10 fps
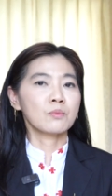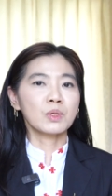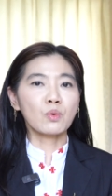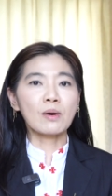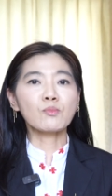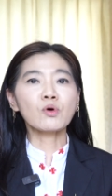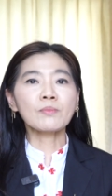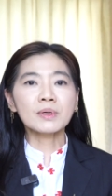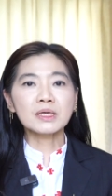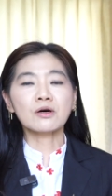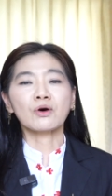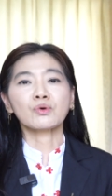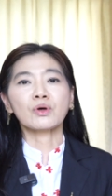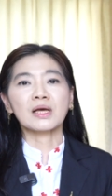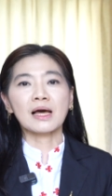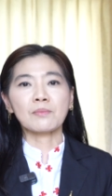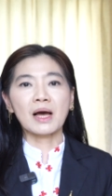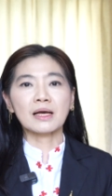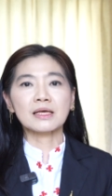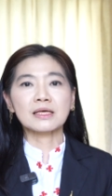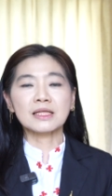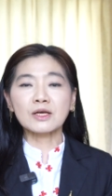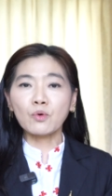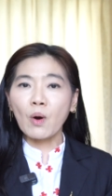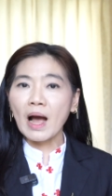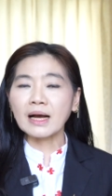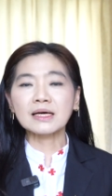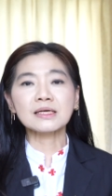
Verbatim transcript: มีความร่วมมือของหน่วยงานภาคีที่กว้าง